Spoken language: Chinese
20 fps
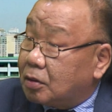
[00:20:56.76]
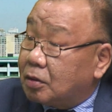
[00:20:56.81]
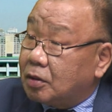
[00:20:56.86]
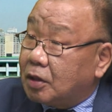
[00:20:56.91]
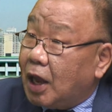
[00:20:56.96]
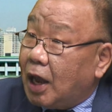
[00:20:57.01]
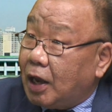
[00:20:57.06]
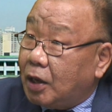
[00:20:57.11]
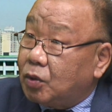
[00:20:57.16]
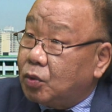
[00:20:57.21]

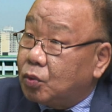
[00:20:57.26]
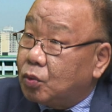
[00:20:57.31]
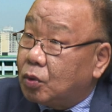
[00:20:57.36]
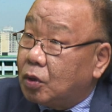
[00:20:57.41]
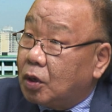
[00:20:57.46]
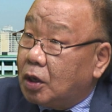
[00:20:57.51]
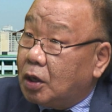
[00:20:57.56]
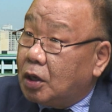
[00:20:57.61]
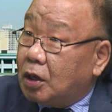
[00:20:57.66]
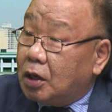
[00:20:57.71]
态度。
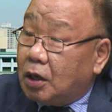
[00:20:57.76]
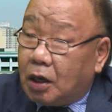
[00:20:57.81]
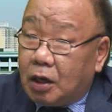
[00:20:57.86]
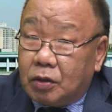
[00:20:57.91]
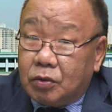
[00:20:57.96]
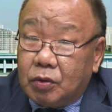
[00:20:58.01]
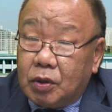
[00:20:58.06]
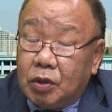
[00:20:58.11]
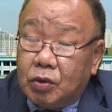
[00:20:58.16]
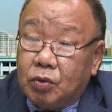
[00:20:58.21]

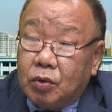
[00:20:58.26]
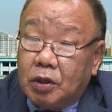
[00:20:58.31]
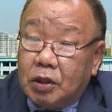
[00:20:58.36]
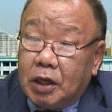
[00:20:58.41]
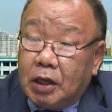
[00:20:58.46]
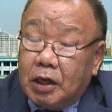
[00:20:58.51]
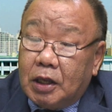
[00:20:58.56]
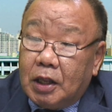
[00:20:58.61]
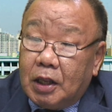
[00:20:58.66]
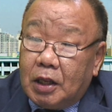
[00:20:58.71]
所以说
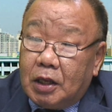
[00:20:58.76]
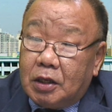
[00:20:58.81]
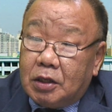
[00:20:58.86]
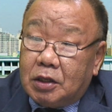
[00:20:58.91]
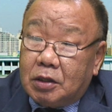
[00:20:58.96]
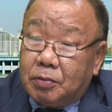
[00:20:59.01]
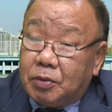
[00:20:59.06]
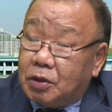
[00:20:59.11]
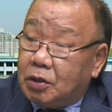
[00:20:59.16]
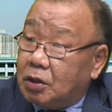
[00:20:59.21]
呢，
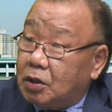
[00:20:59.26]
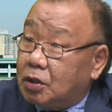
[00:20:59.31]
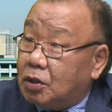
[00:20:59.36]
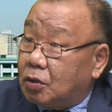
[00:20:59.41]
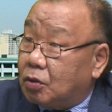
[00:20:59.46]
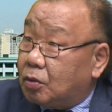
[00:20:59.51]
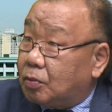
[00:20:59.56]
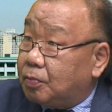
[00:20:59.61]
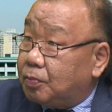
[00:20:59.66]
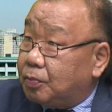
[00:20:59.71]
是不是韩
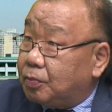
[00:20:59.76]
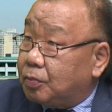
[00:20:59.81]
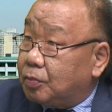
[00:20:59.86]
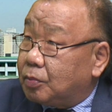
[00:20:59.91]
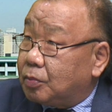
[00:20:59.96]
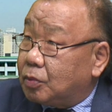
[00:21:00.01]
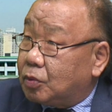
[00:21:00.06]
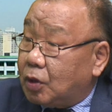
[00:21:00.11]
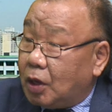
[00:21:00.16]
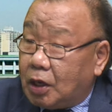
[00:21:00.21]
国走得太
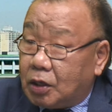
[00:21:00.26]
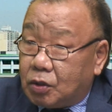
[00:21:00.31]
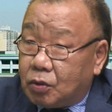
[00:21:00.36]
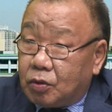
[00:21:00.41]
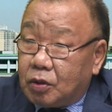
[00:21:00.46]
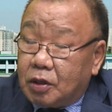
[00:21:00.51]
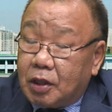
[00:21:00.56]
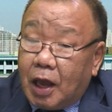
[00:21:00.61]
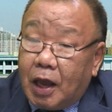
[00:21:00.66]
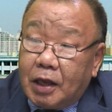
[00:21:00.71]
快？对，走
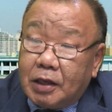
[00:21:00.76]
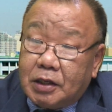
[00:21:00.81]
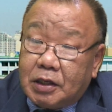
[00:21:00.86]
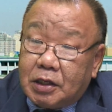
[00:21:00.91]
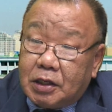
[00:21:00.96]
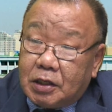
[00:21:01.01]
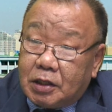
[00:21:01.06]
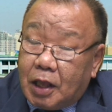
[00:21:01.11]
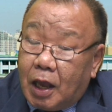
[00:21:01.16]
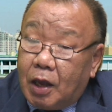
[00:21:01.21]
得太
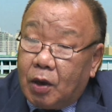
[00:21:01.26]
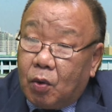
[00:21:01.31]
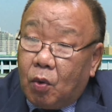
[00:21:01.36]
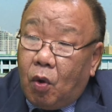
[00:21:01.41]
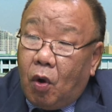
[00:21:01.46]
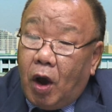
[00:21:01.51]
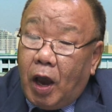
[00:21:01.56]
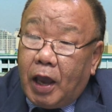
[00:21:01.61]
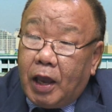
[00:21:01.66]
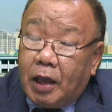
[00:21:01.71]
急、太
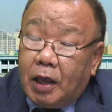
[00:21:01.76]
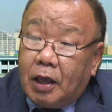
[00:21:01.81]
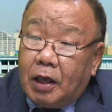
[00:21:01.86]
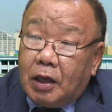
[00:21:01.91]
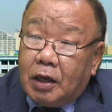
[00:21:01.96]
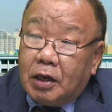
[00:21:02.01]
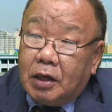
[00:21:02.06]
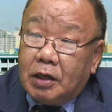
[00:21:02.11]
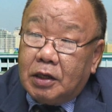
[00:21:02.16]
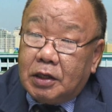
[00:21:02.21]
快。
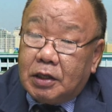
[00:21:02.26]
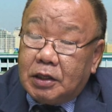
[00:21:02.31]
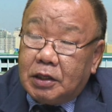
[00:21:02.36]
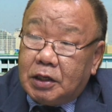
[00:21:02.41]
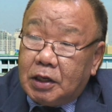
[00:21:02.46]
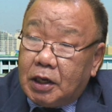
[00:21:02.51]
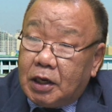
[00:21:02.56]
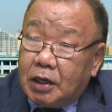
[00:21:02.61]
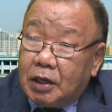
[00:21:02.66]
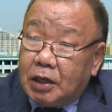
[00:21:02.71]
可
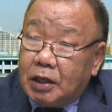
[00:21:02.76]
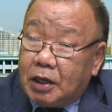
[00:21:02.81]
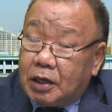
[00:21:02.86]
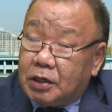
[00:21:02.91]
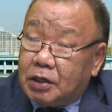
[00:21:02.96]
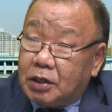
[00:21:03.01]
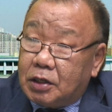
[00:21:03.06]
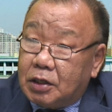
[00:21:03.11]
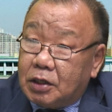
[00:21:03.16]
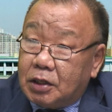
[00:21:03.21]
这个呢，也
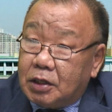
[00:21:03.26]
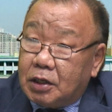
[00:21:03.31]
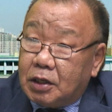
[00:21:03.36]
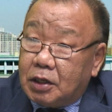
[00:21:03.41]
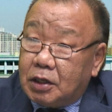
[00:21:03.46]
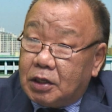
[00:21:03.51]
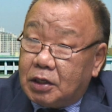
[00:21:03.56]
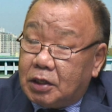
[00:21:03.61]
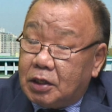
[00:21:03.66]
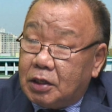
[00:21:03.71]
是这
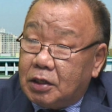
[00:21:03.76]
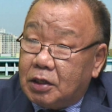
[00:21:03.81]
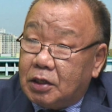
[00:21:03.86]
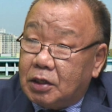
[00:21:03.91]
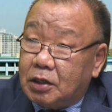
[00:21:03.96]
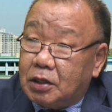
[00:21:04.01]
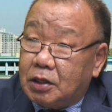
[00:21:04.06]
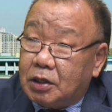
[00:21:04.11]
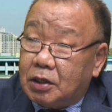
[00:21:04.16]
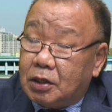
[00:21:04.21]
个已经
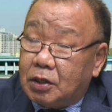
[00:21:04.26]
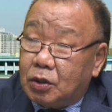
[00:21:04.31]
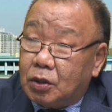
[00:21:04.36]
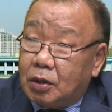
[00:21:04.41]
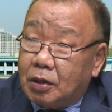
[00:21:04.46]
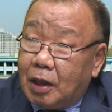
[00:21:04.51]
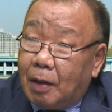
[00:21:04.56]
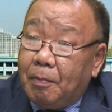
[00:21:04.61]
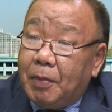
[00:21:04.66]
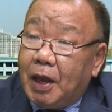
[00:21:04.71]
是
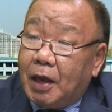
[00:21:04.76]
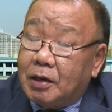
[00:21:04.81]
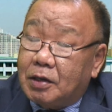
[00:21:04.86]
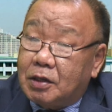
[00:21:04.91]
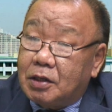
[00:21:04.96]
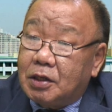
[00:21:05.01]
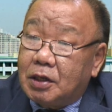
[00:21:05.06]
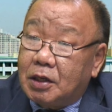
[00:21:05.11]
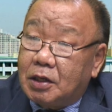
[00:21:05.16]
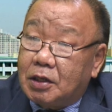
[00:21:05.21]
南北韩之间